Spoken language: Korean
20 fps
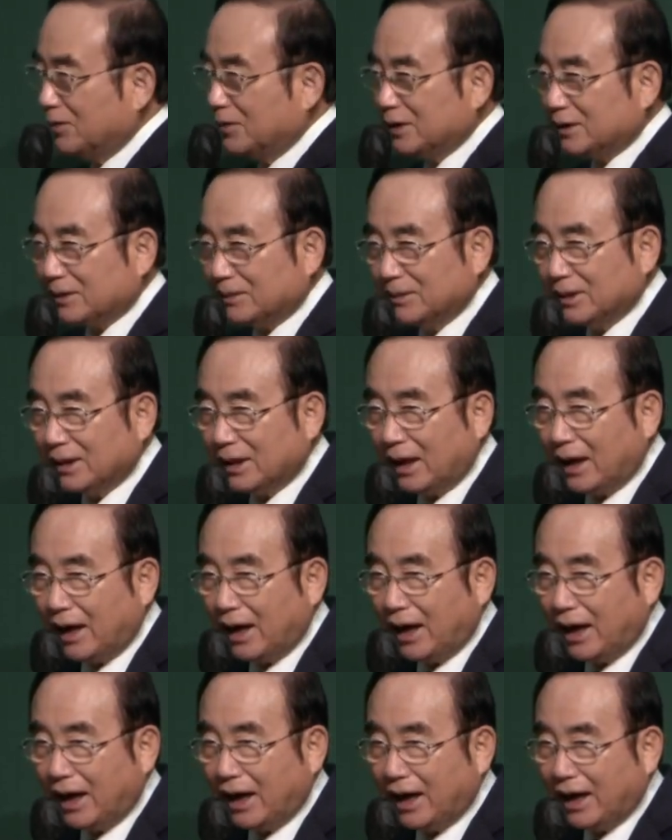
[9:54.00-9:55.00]

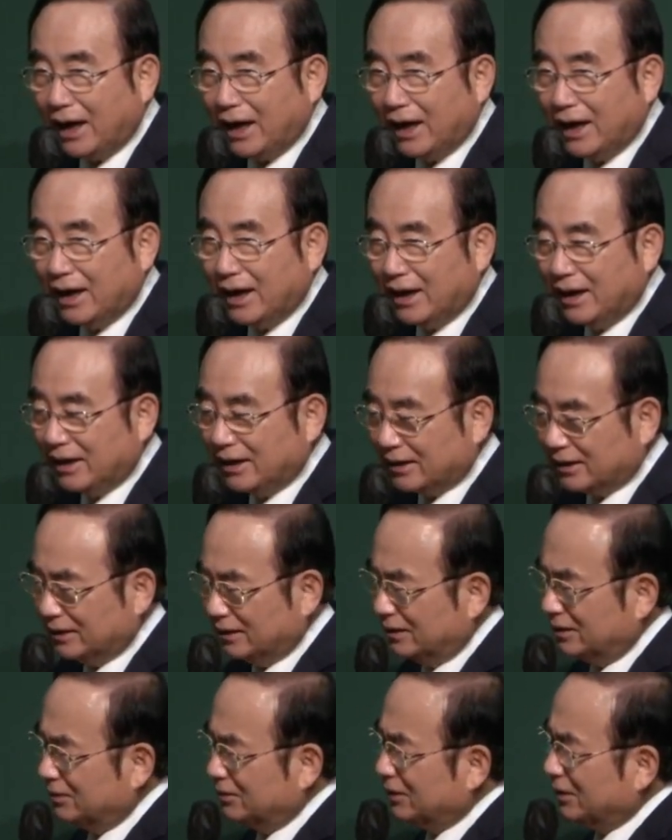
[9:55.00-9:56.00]
믿습니다.
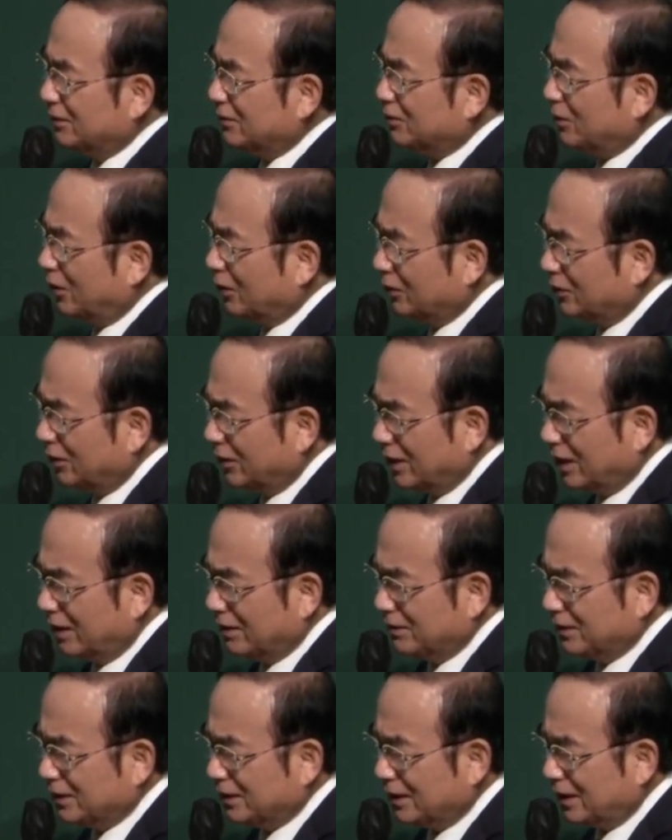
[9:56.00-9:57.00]
여러분이 보통이
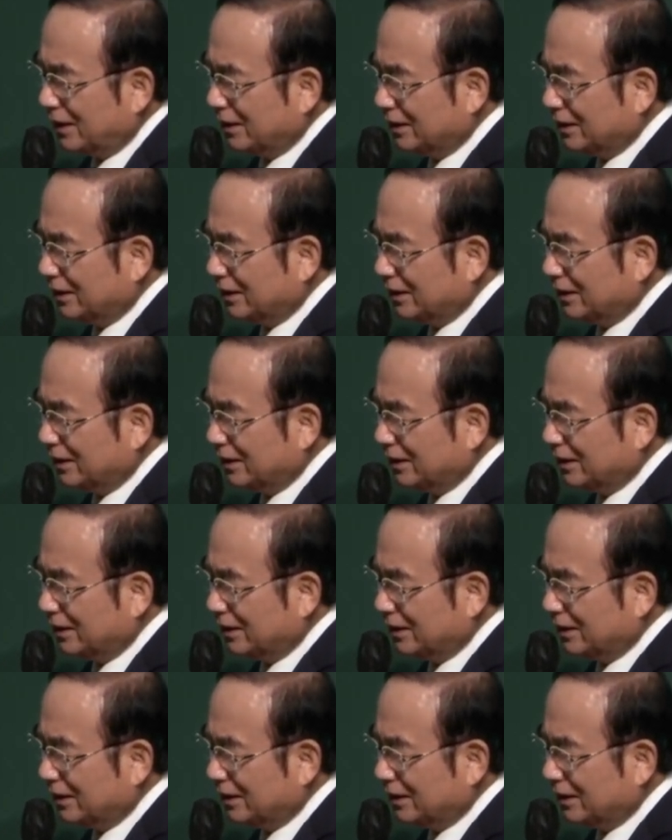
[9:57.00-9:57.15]
아닙니다.